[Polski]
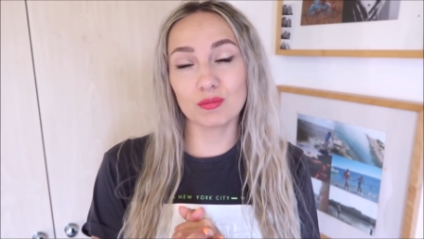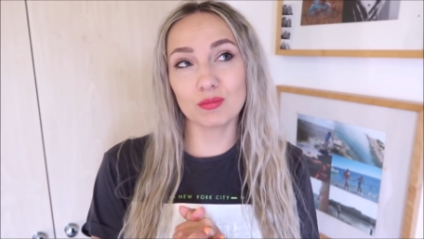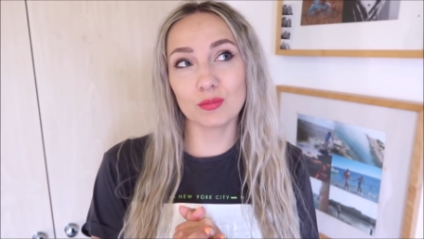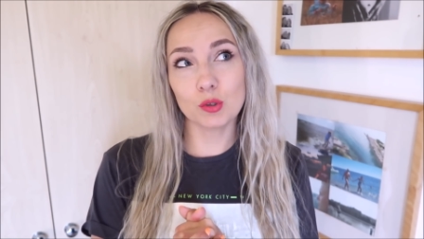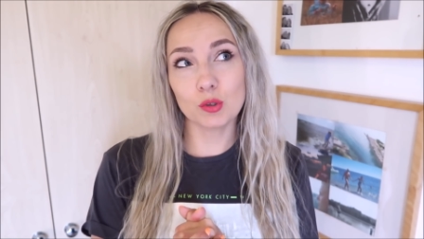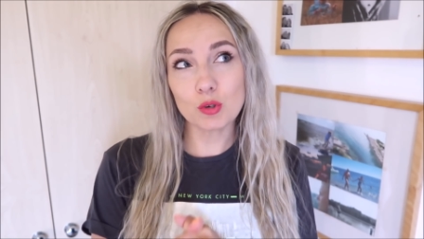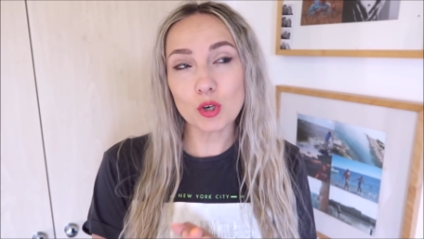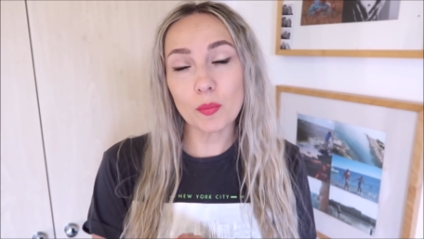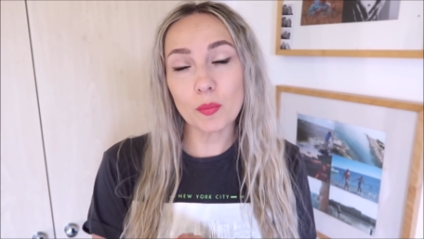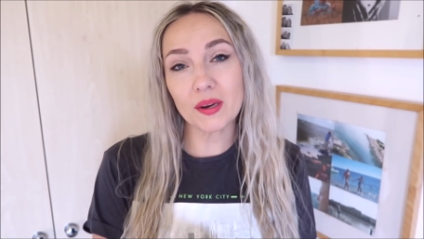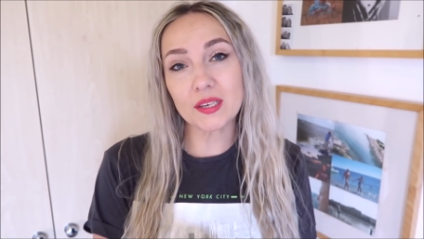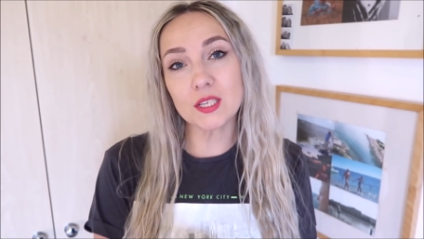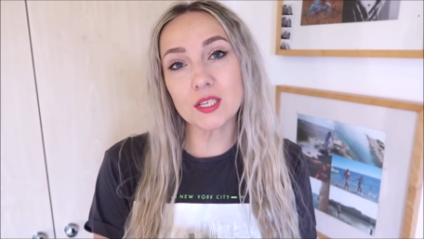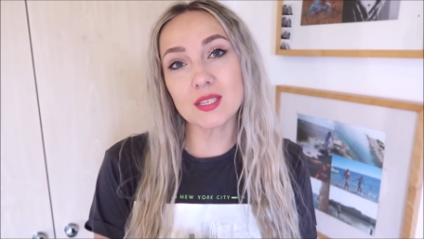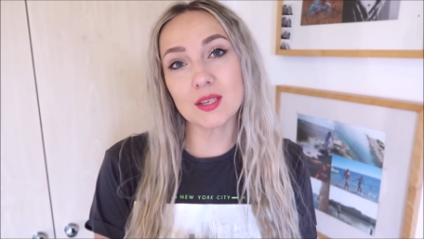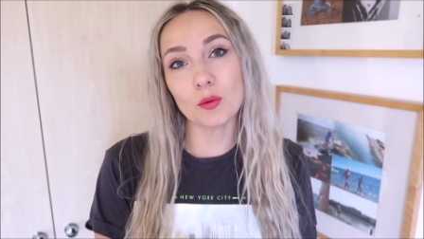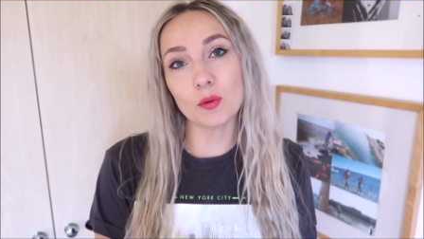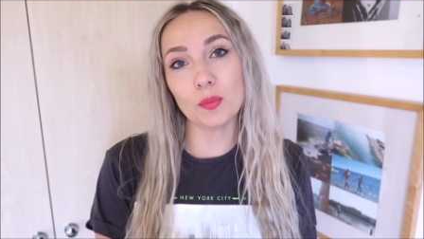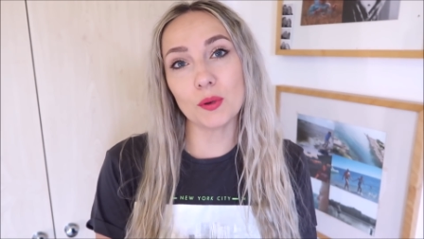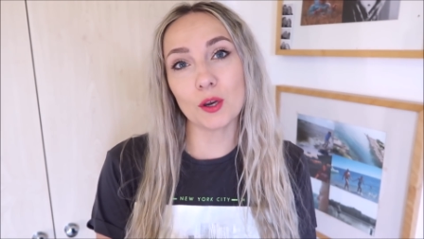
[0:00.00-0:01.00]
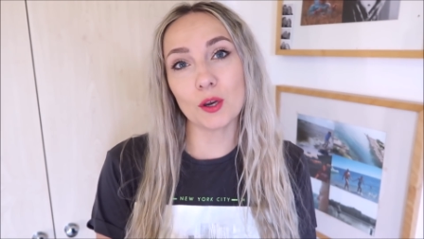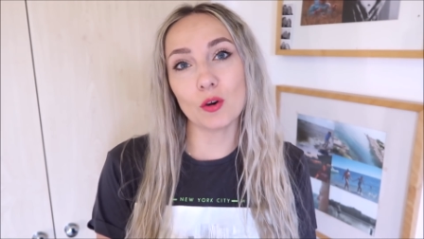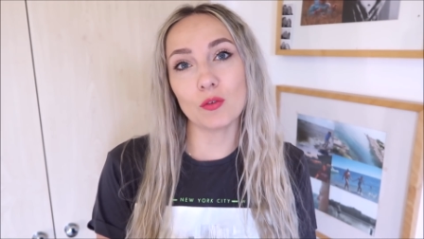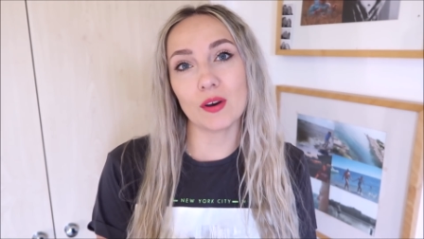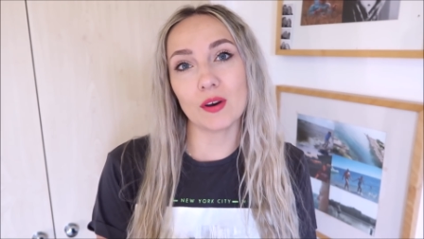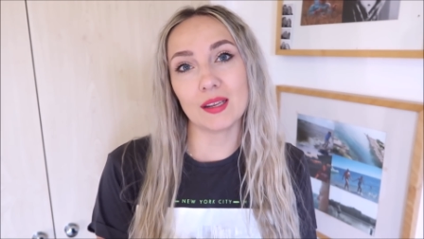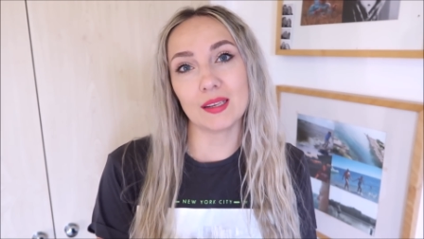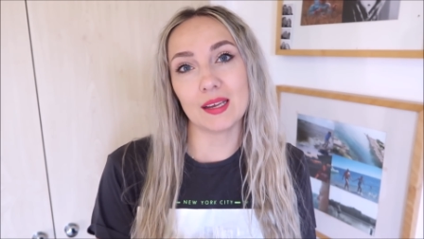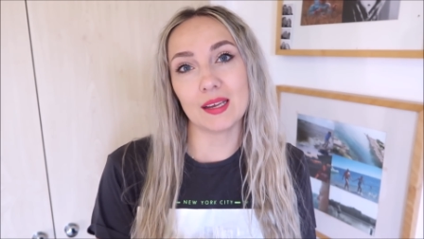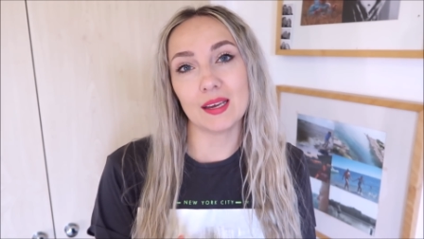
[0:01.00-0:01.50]
dużo bardziej
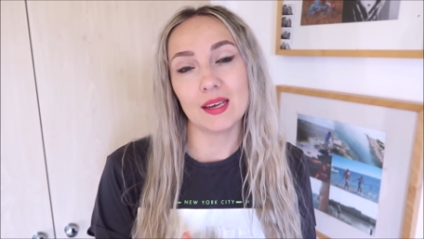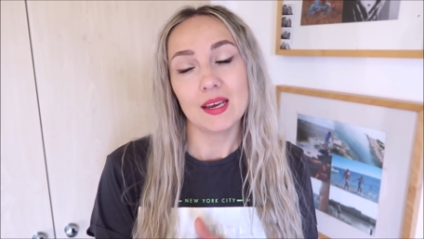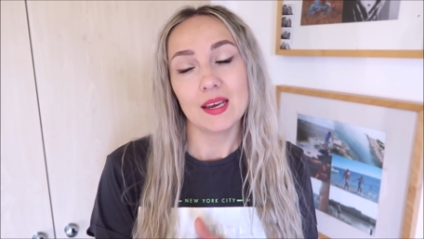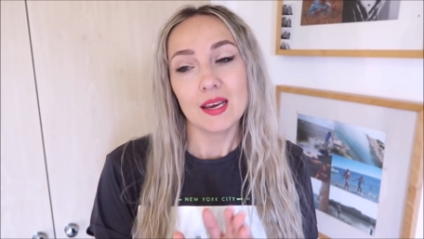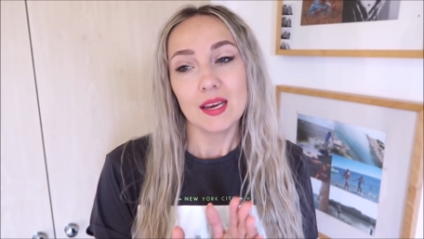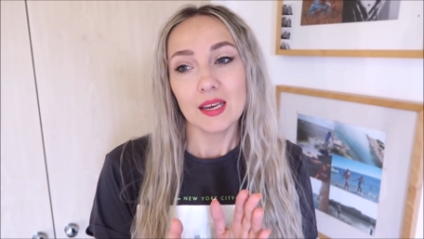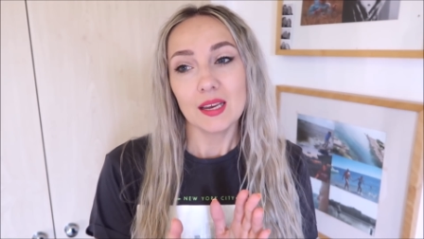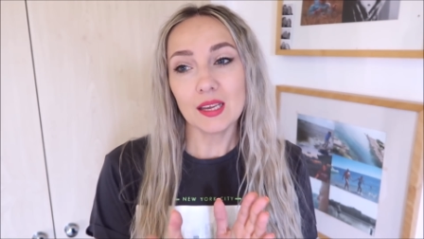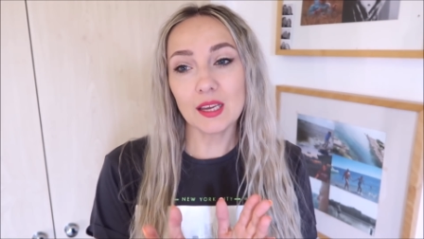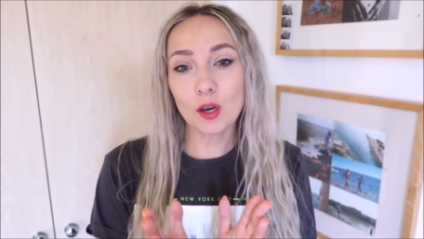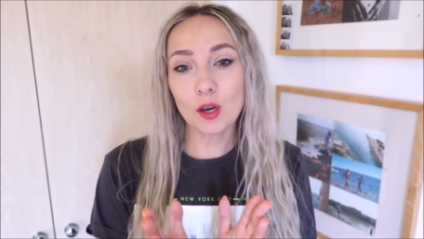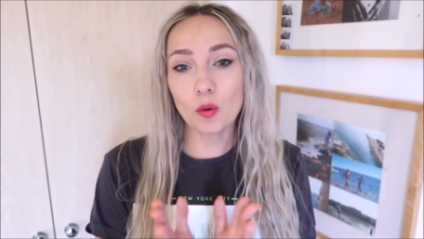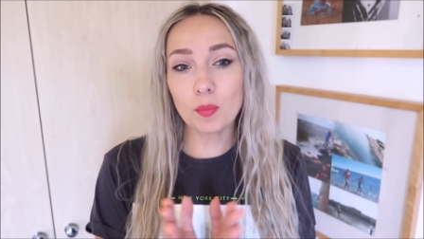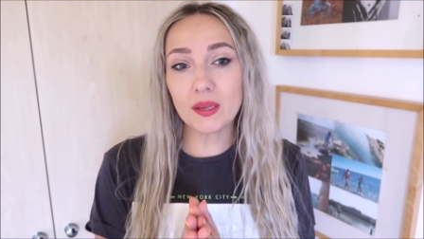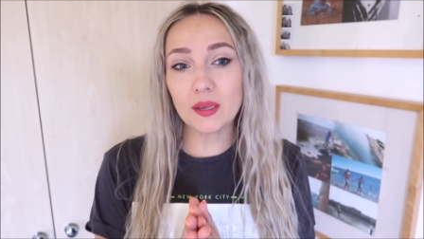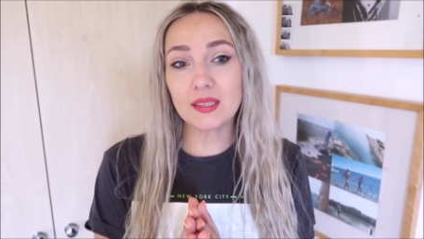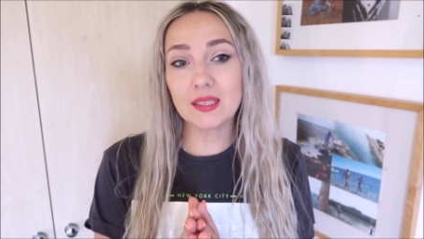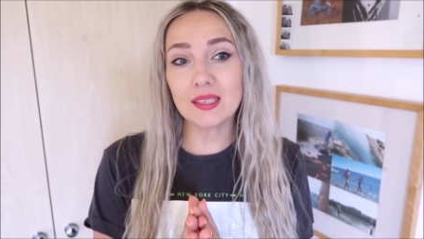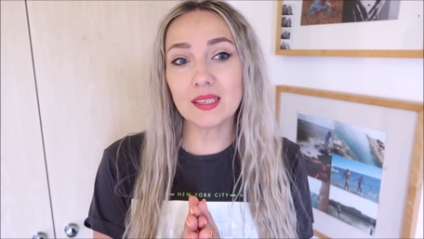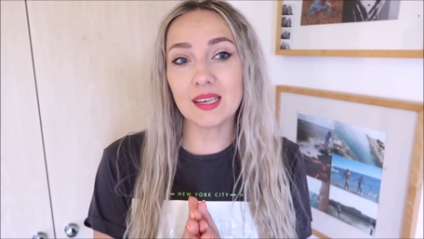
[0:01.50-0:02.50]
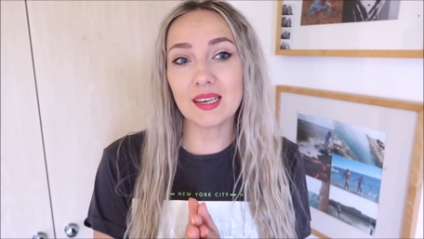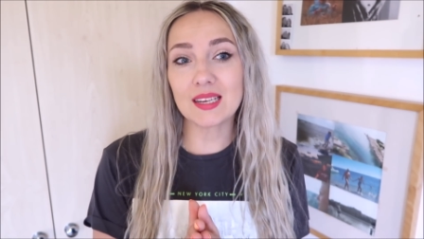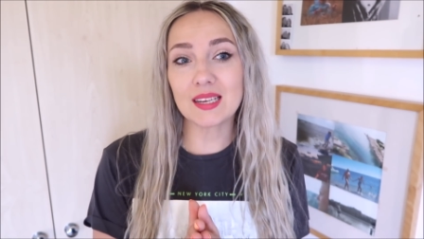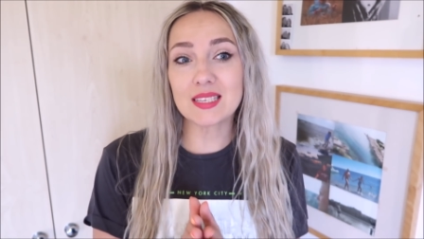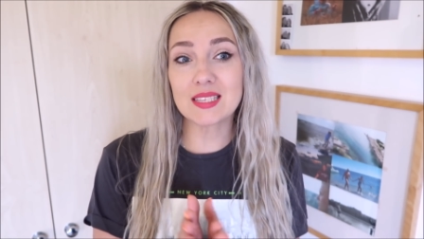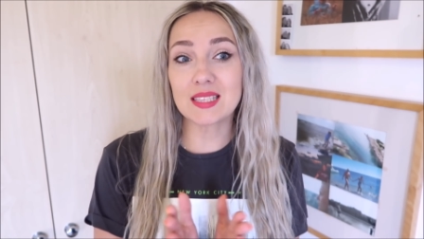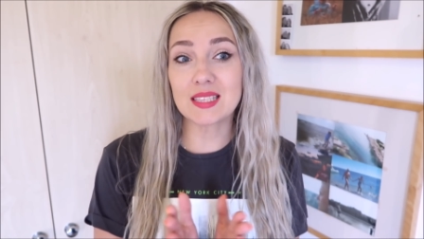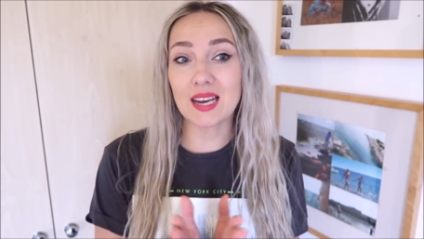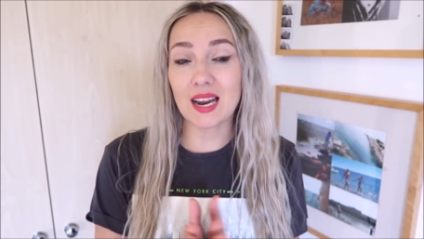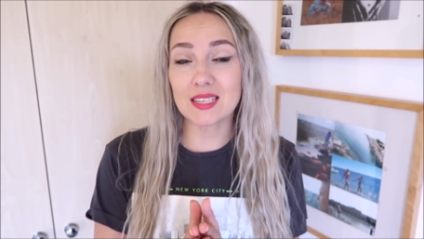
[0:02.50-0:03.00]
skomplikowane i kobiety
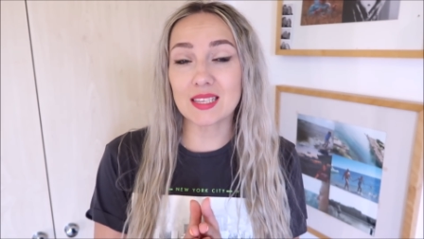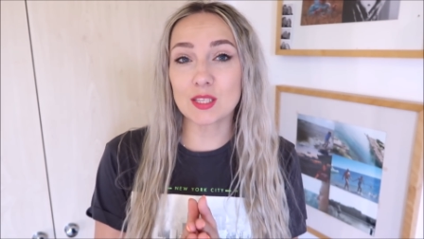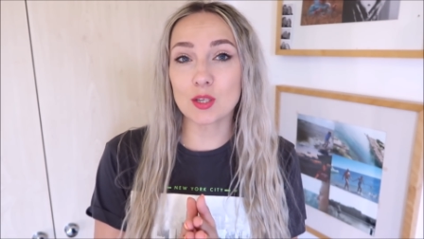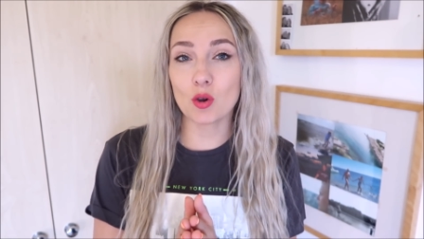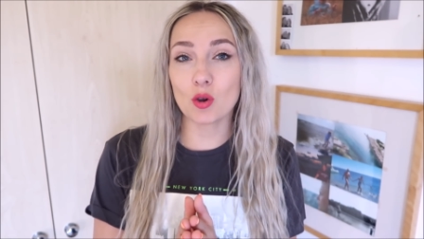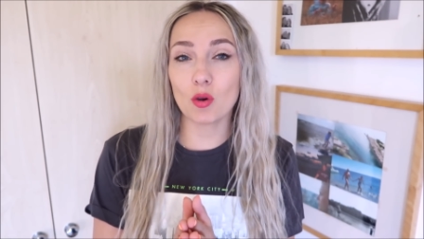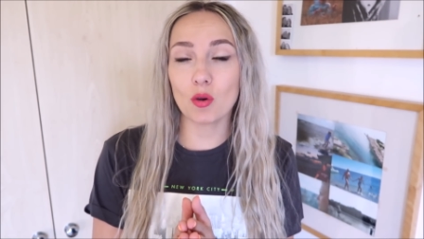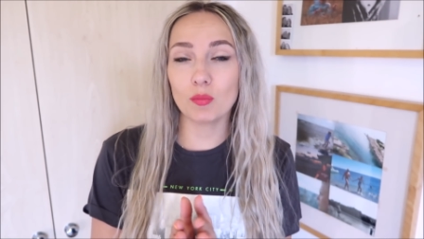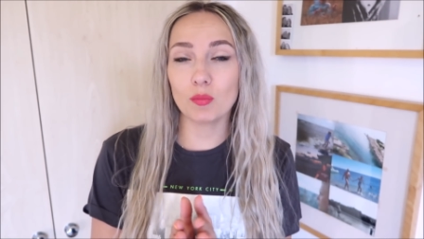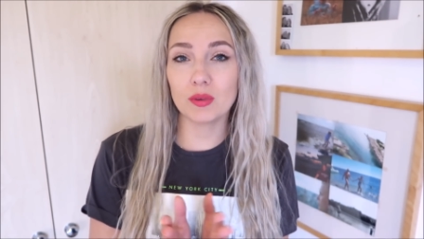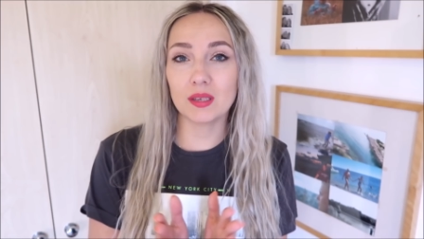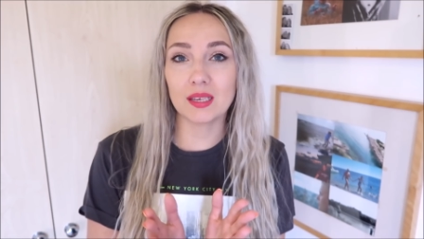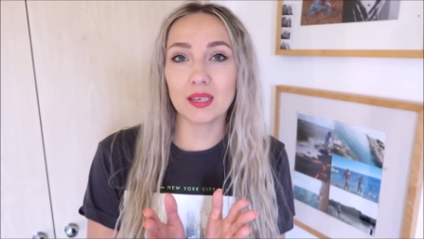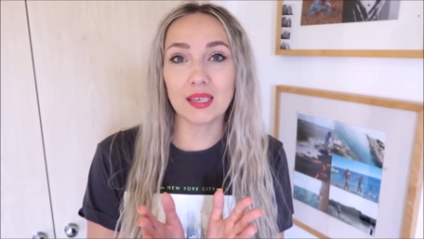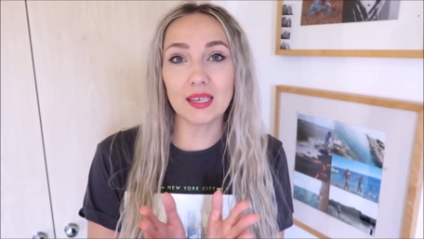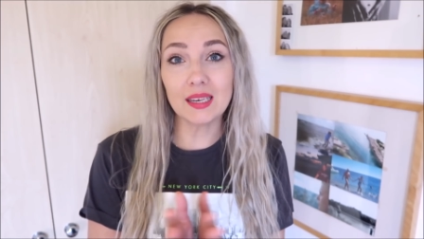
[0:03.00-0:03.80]
nieraz tracą e,